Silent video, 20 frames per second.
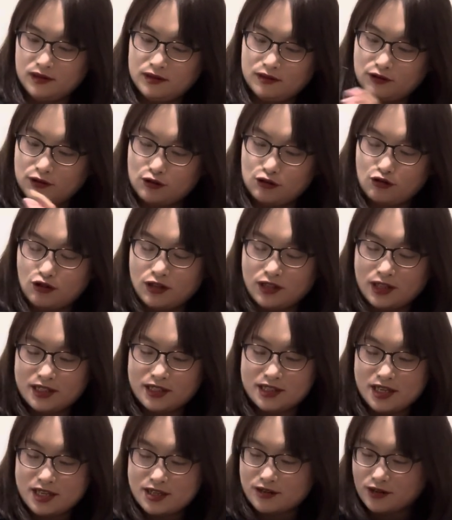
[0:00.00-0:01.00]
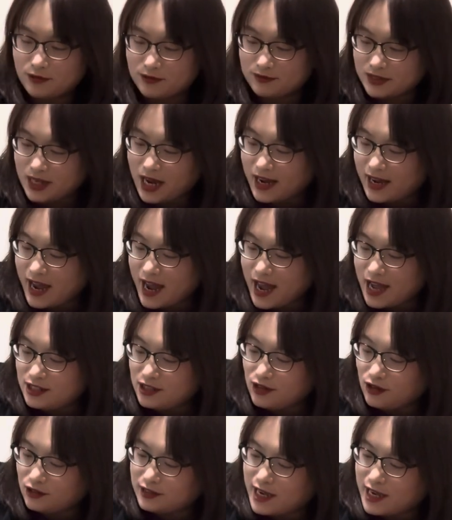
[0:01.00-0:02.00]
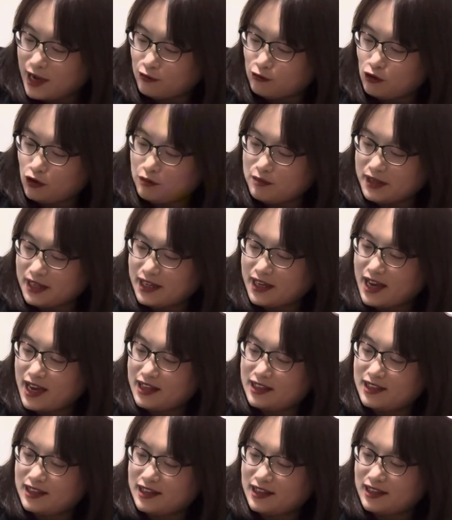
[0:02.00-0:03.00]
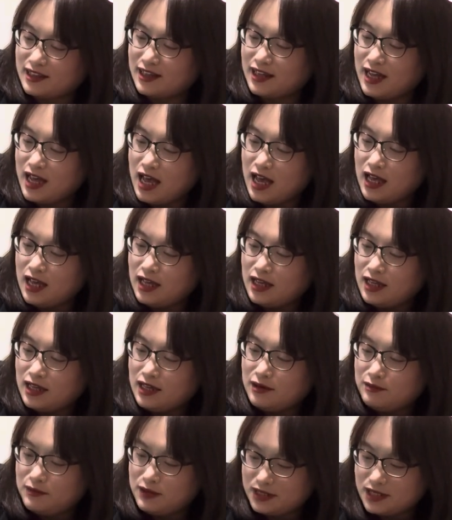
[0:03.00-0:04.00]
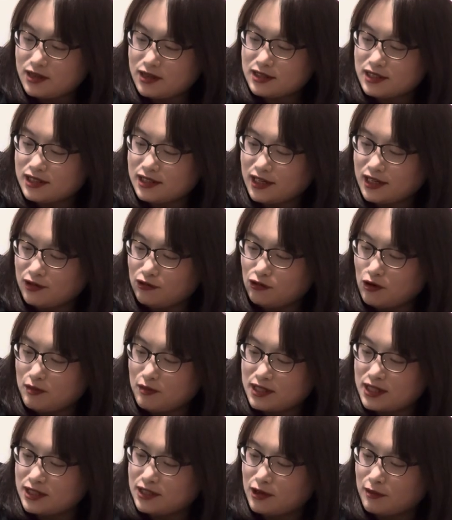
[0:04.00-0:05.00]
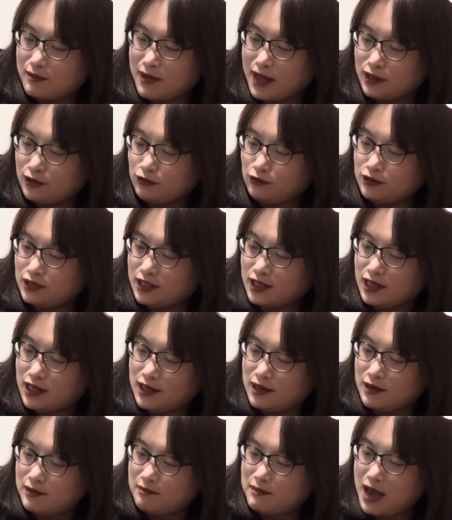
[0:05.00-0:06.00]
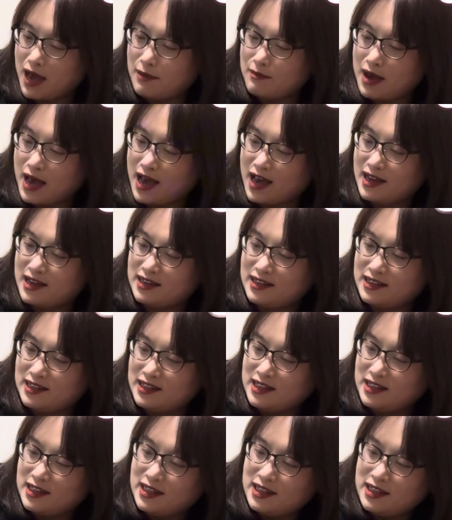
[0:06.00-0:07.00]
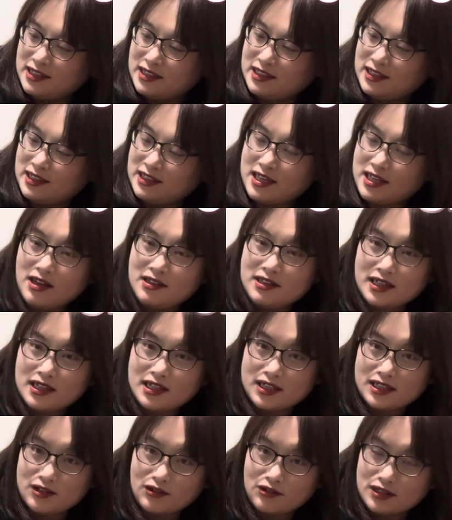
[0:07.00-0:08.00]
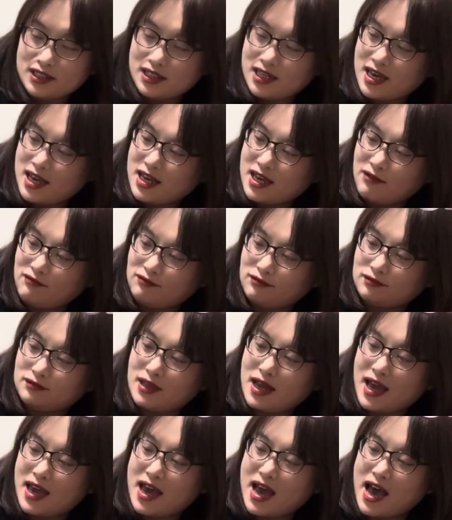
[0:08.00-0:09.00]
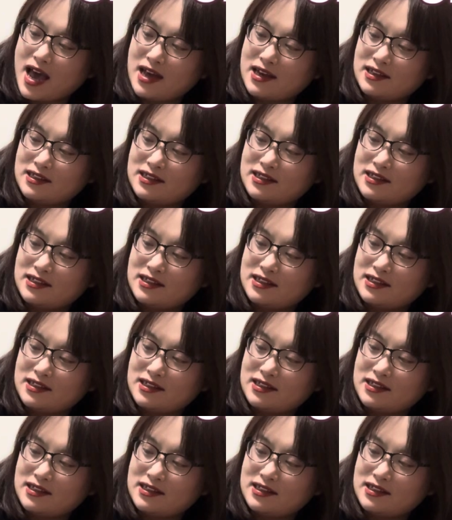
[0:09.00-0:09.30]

我觉得这种打开就有糖果饼干的，比较适合我们这种忙碌的妈妈。你知道那个有些五袋啊？